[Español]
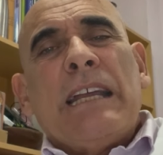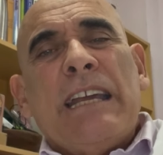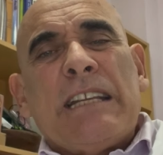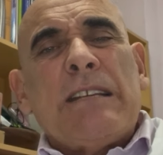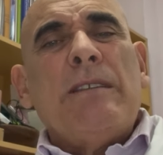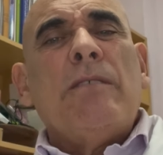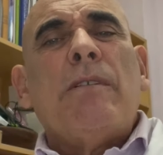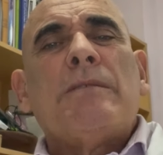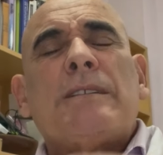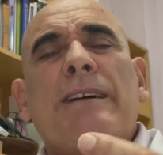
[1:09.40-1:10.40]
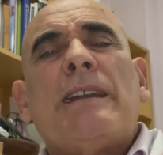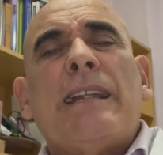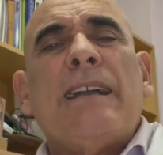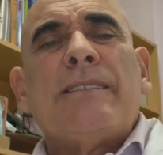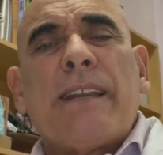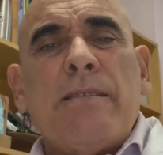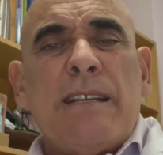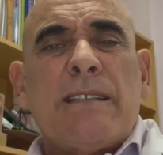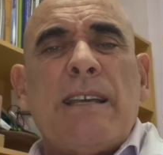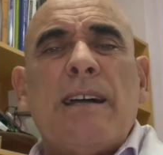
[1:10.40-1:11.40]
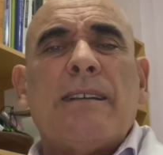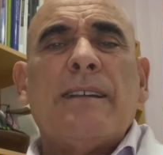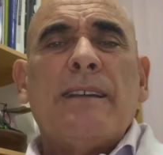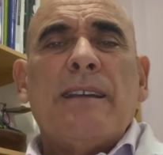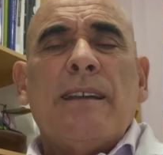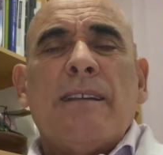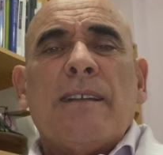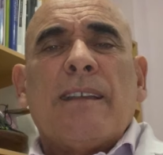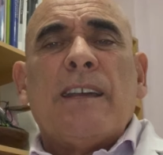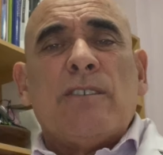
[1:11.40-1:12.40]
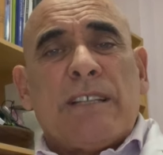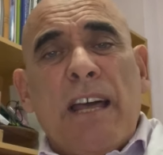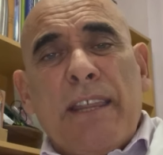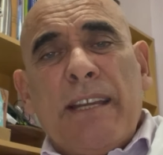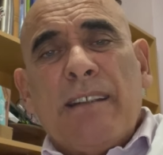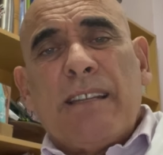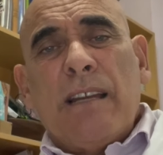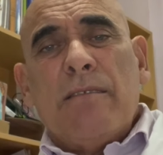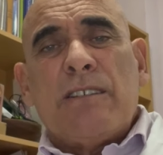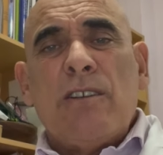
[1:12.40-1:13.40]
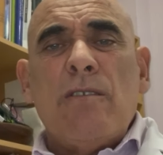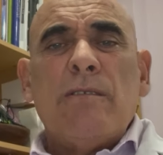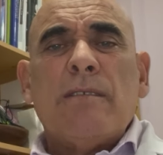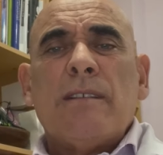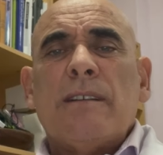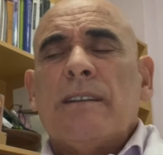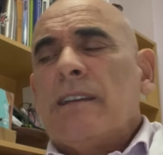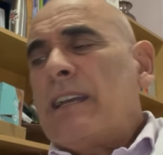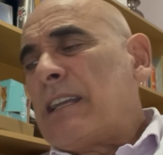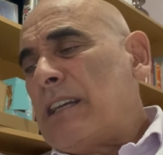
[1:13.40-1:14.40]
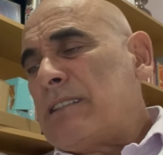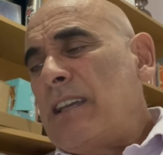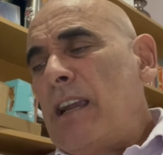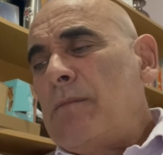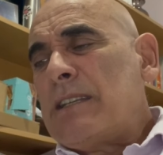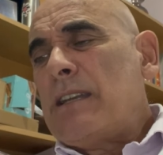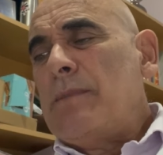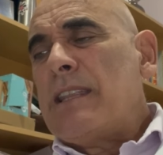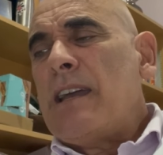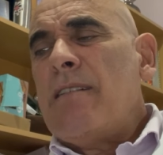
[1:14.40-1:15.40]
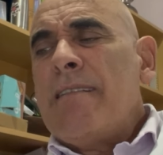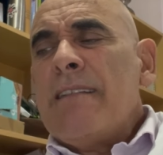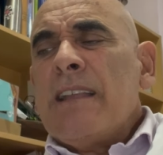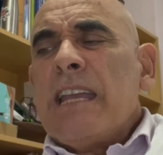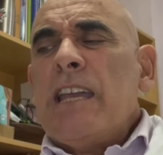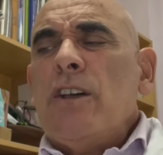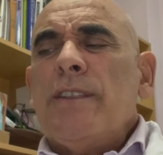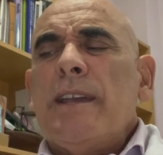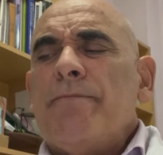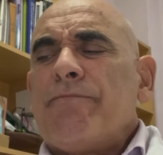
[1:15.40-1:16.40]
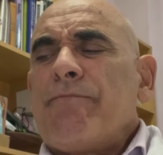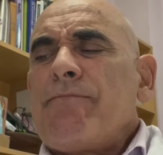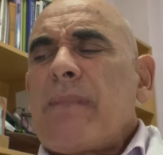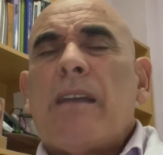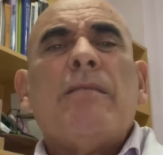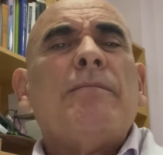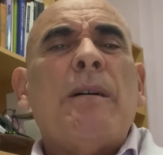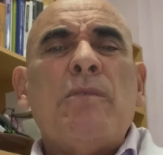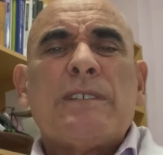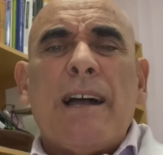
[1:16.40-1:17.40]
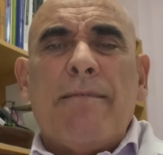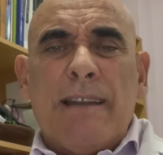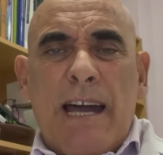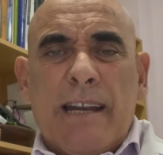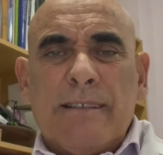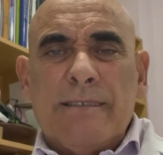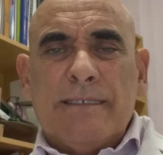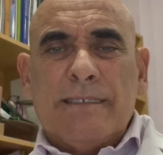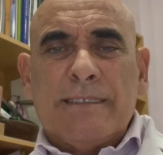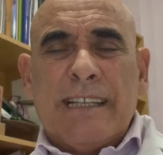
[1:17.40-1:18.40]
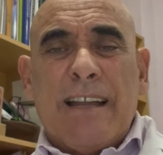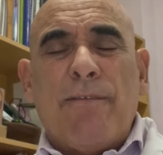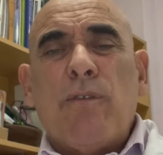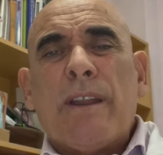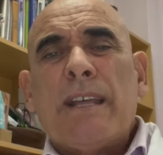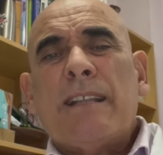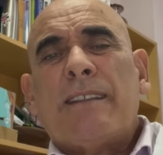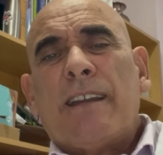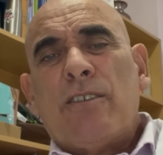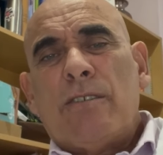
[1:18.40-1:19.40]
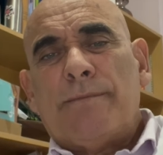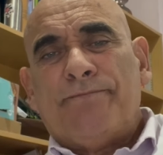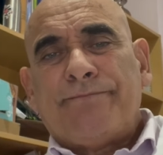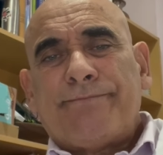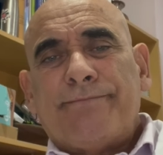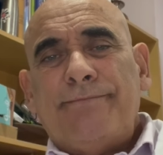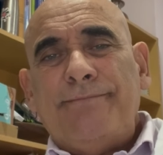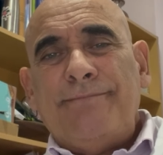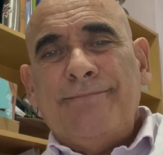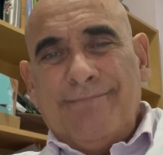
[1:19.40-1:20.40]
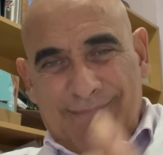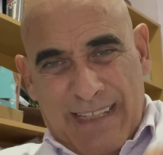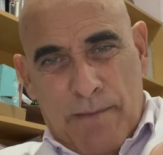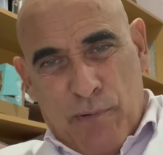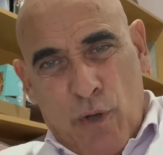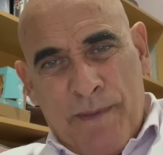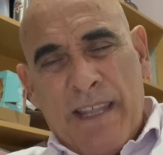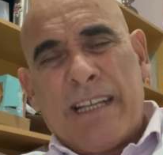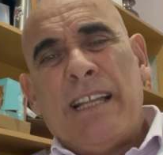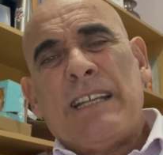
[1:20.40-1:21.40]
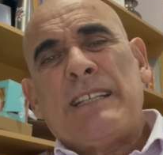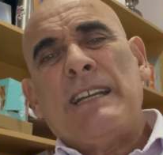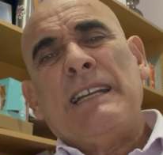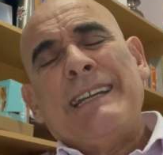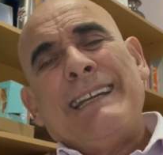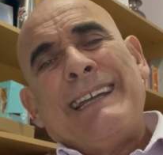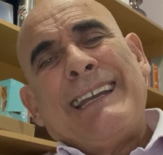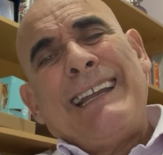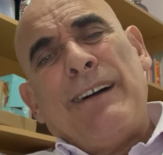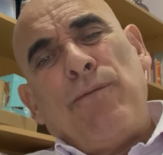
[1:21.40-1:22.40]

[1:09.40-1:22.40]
En ese video vamos a ver la entrevista que nos hacen en televisión, en Castilla-La Mancha Media, y donde vamos a hablar de la fuerza interior, la propia de cada ser, y la